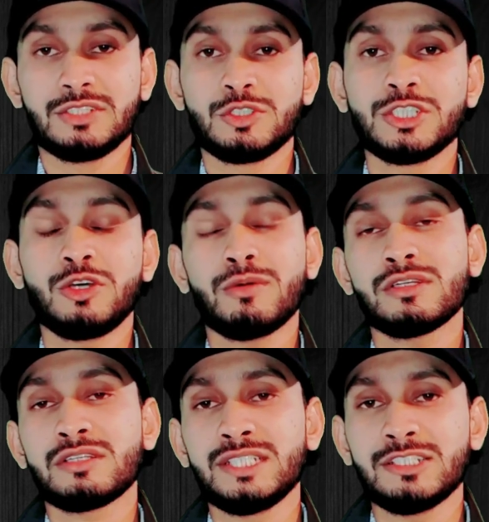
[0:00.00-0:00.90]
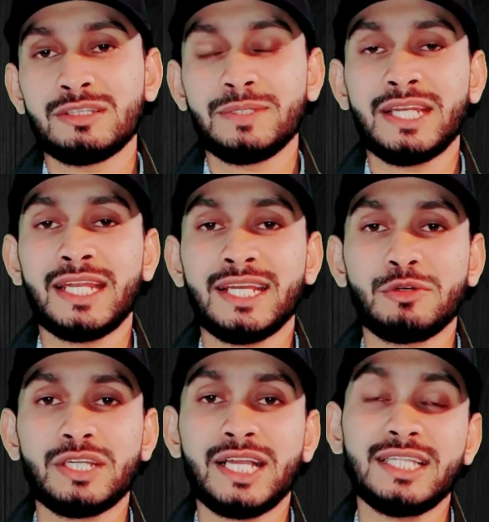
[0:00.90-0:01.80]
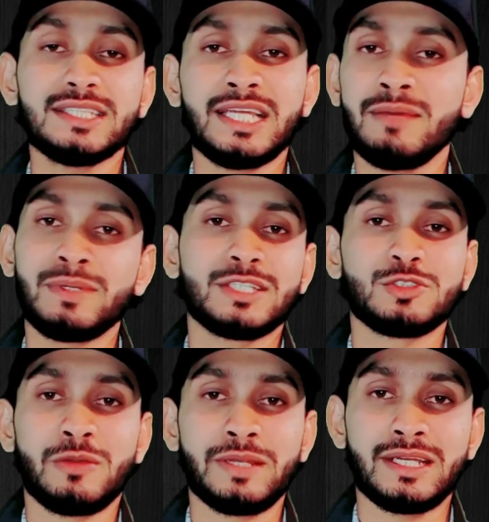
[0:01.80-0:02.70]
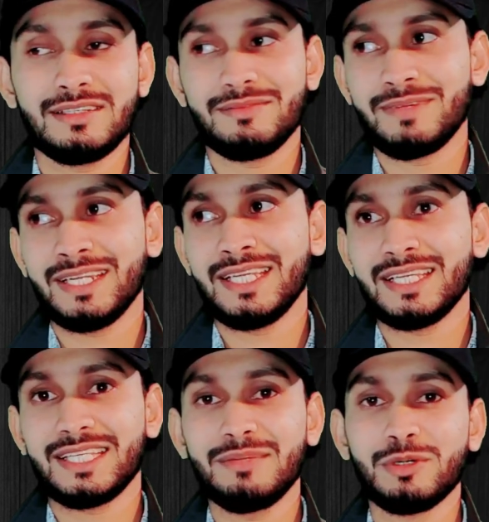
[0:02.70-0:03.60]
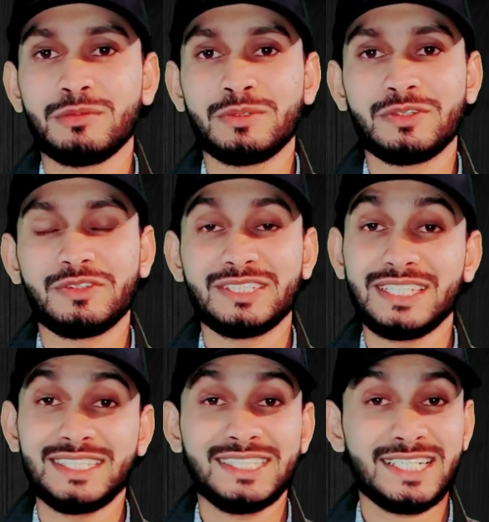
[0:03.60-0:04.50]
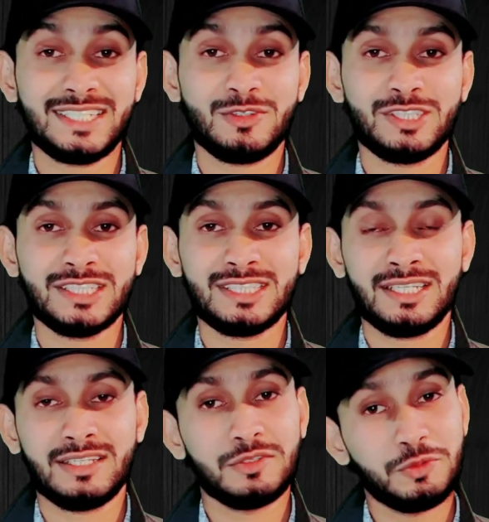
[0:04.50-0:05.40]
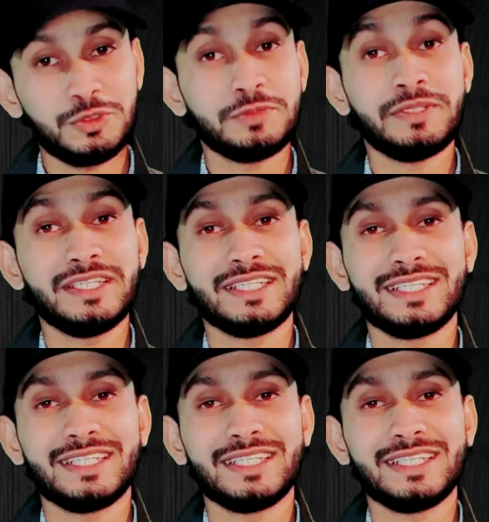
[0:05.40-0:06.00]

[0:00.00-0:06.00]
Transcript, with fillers: যদি তবারকের নিয়তে আপনি রান্না করে খান তাহলে আপনার কিছু হবে না মানে কি বলবো ওই যে হিন্দিতে একটা কথা আছে না কুচভি